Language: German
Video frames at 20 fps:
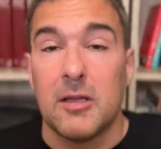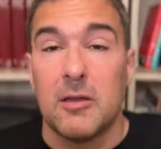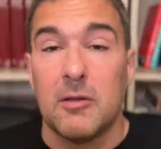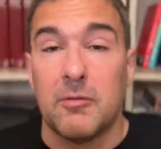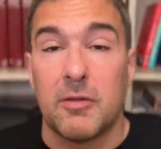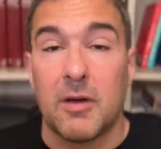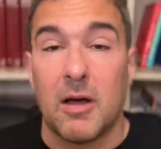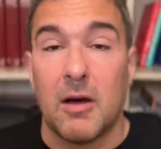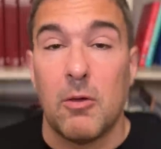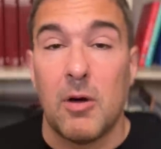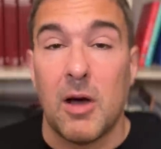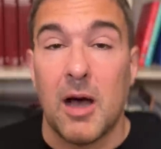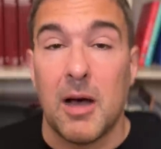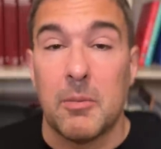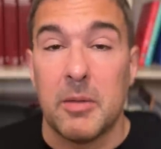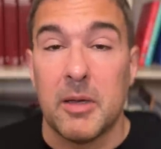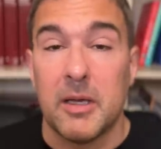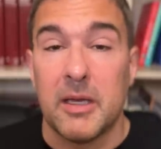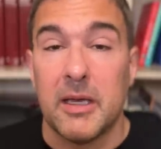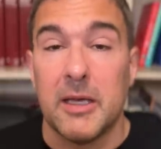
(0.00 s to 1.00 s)
Die Frau
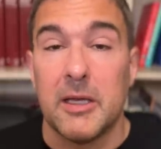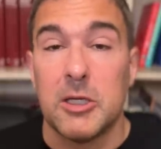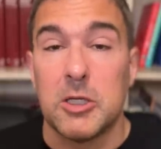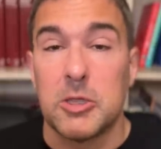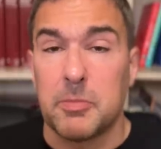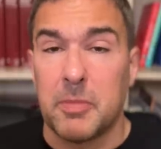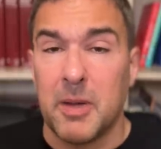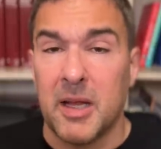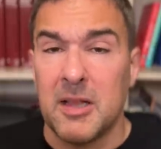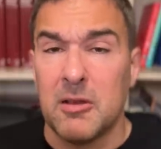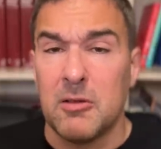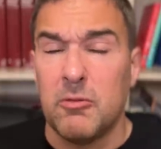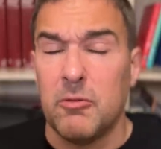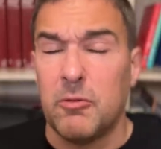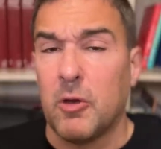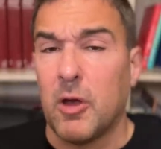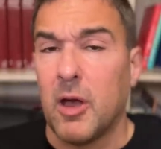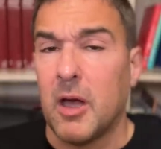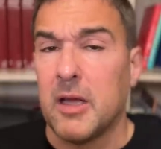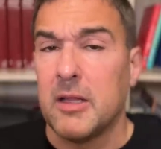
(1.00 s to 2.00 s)
habe gegen Spenden
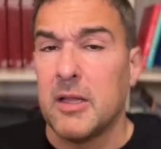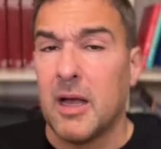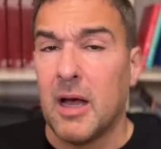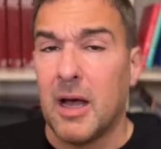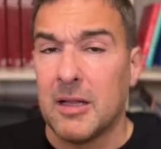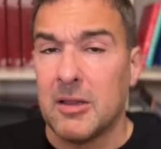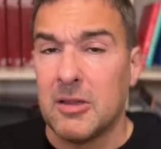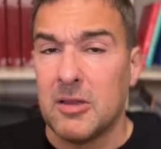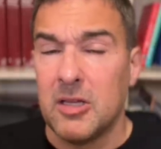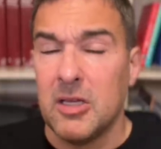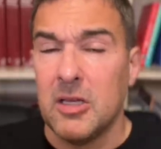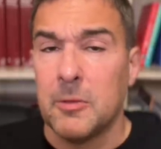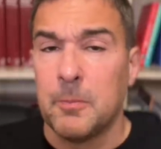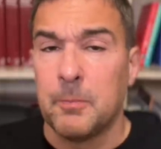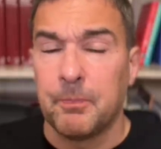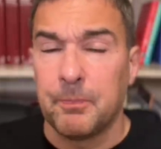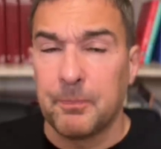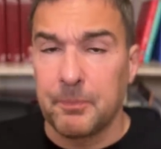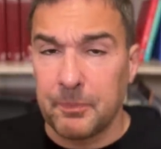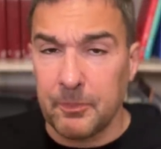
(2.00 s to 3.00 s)
für eine
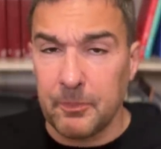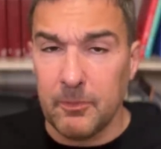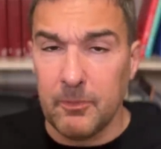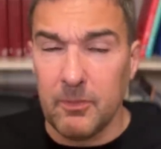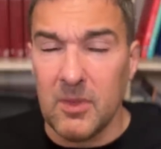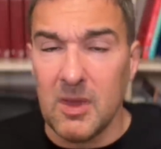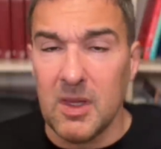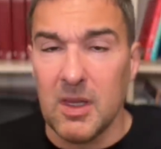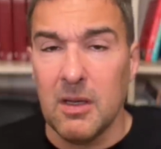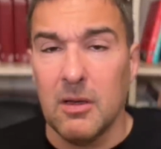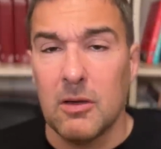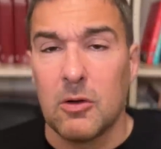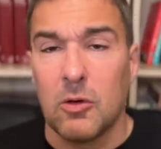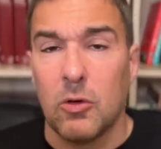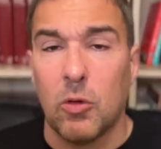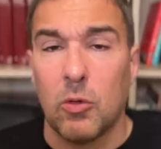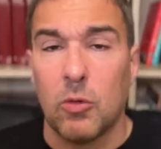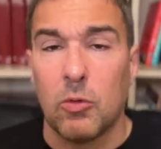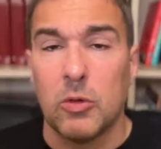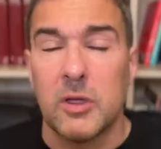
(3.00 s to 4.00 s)

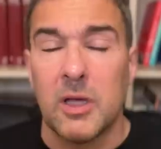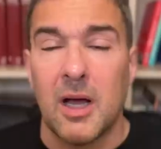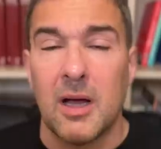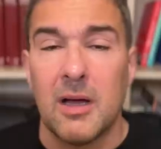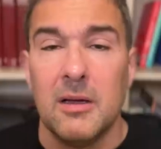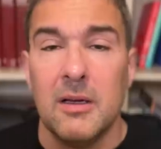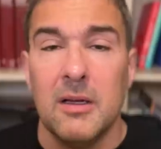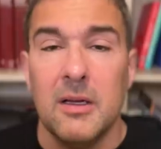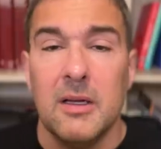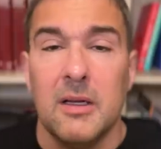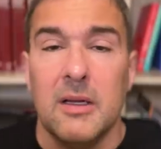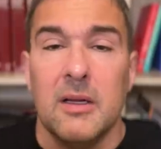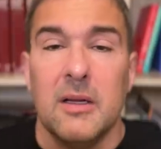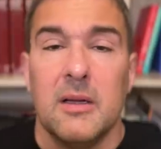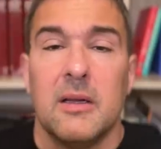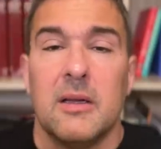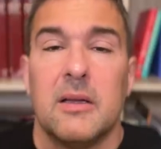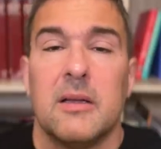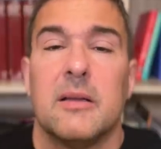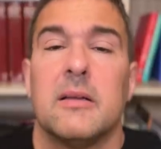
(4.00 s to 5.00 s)

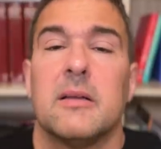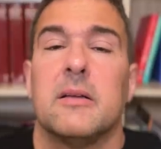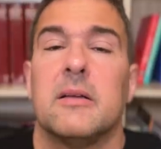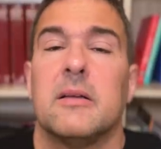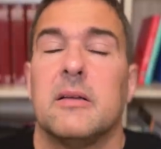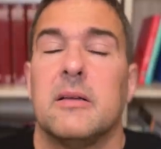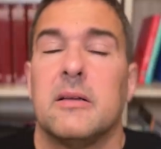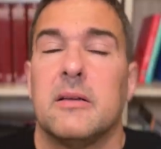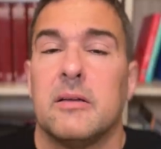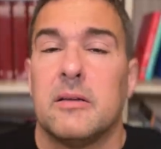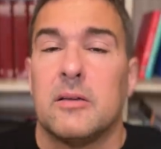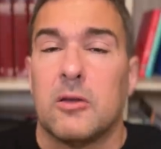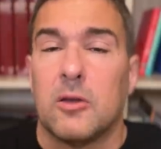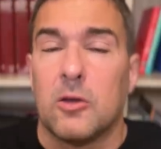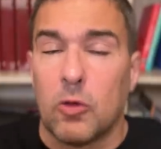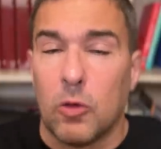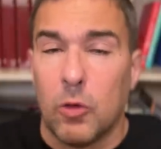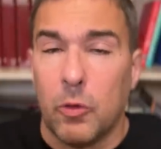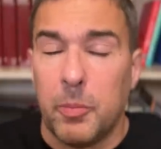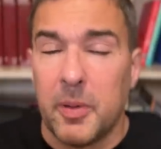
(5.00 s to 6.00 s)

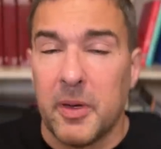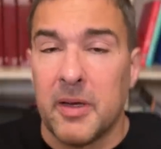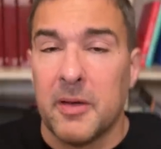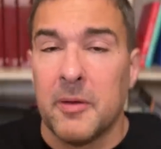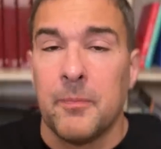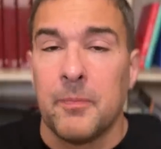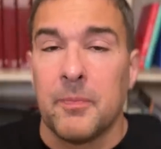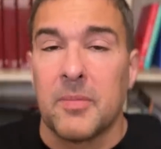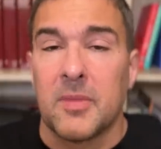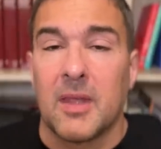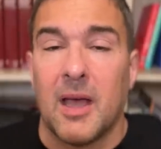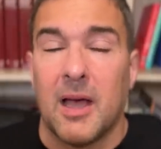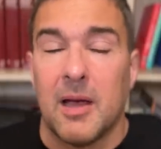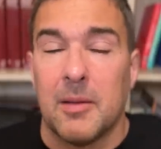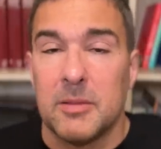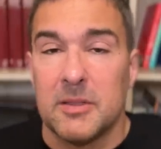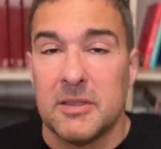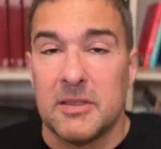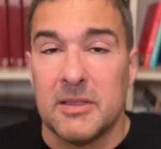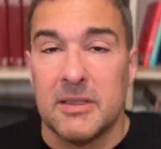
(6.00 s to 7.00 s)
Anti-Corona-Gruppe, äh,
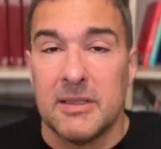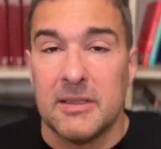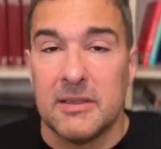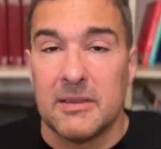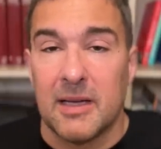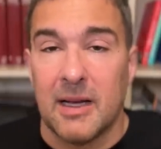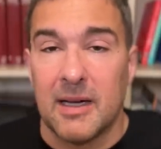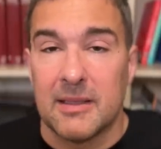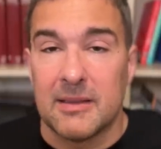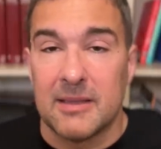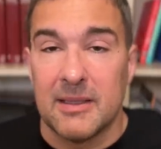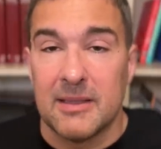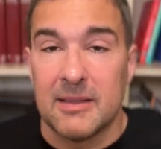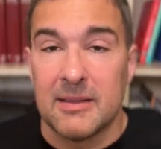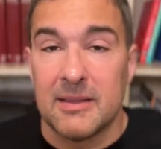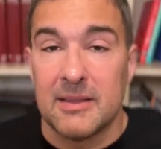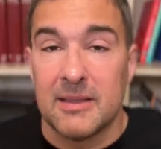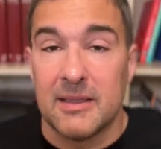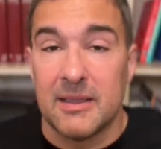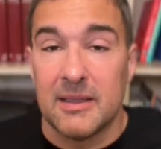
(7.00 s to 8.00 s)
habe sie diese
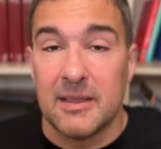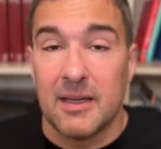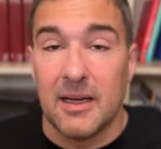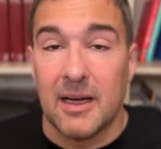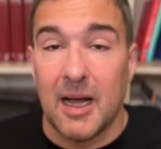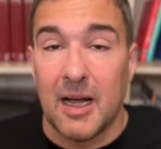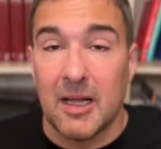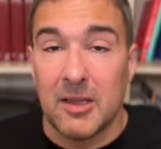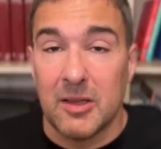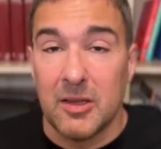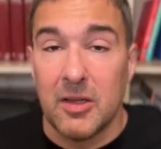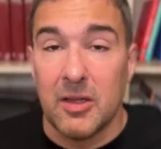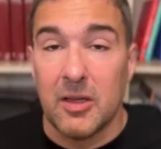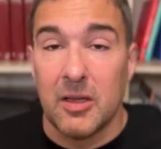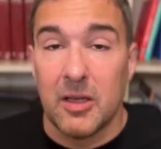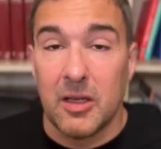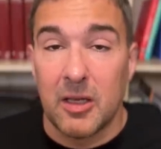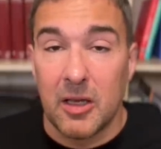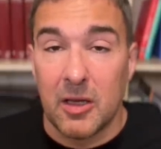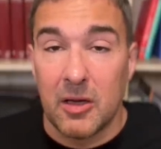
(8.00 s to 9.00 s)
Atteste
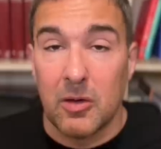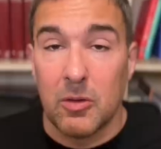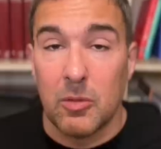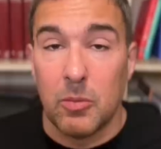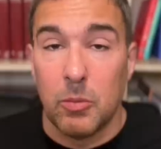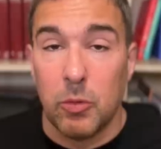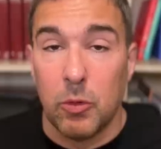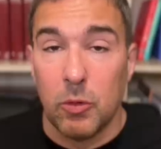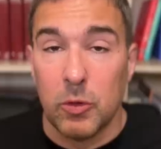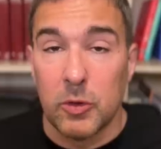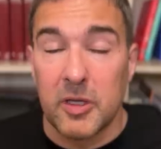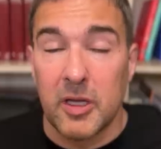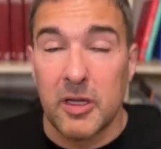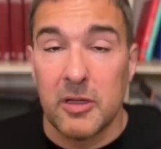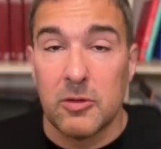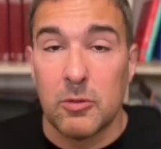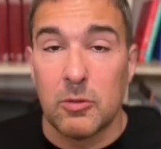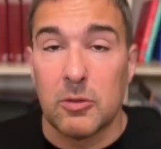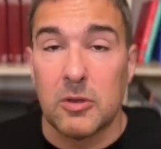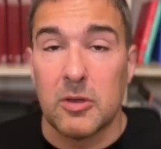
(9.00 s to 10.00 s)
angeboten
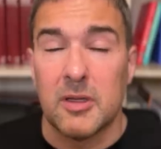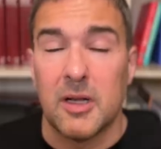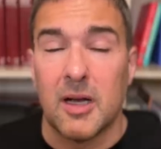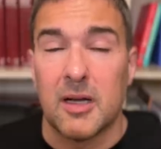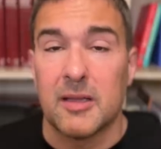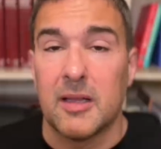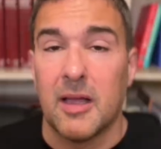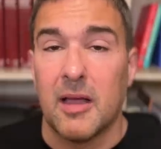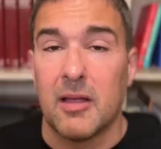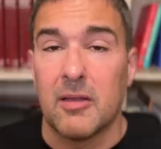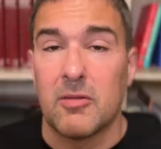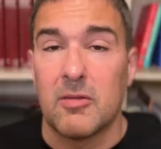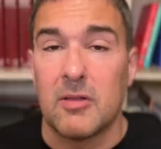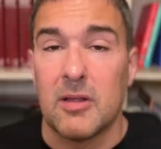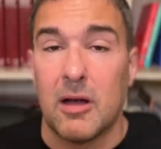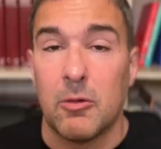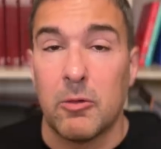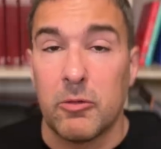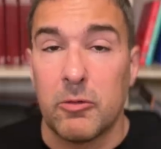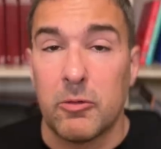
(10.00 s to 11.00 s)
und nach der ersten
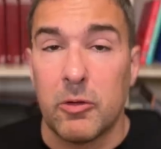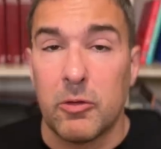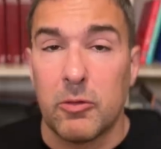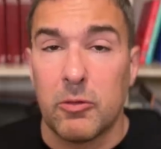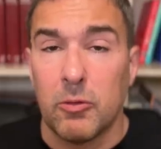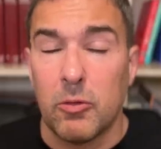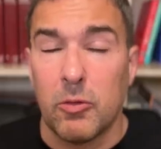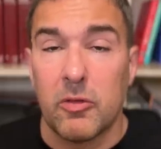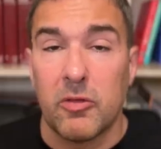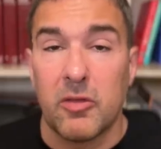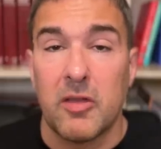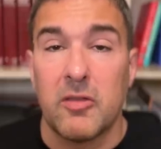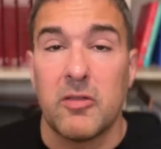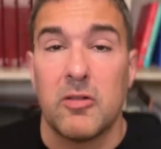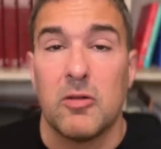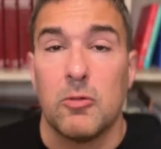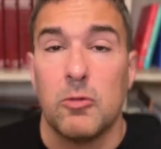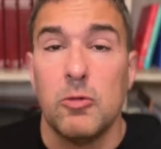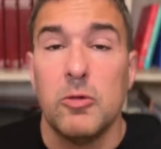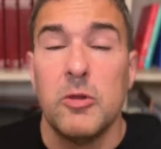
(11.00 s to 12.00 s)
Hausdurchsuchung sei sie
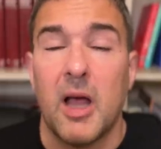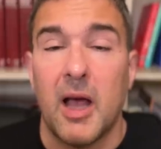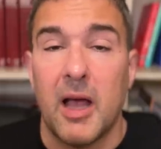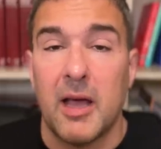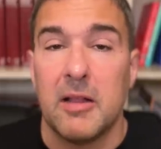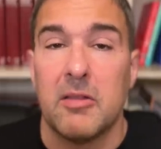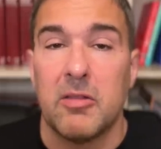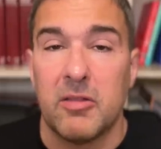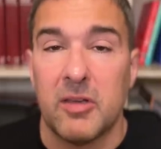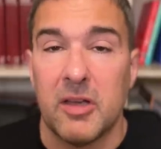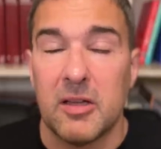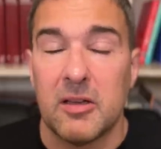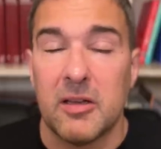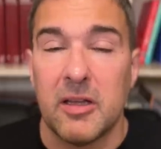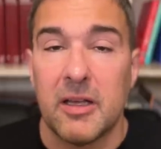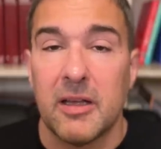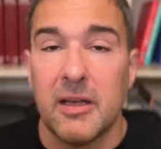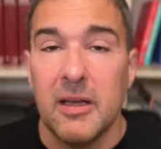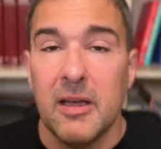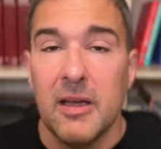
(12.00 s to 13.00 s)

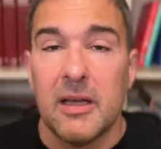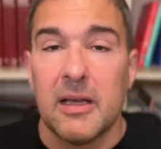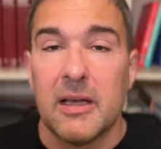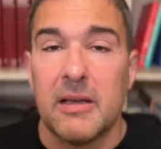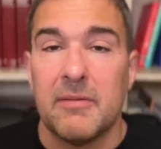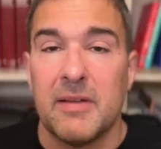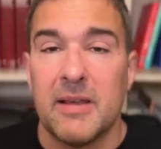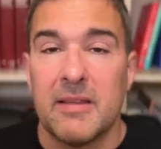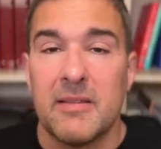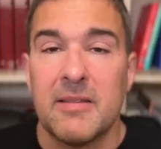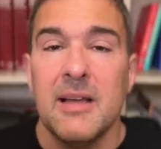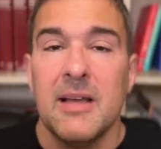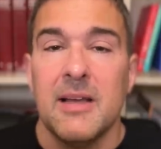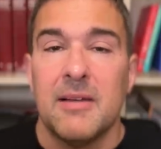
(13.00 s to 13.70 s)
uneinsichtig gewesen.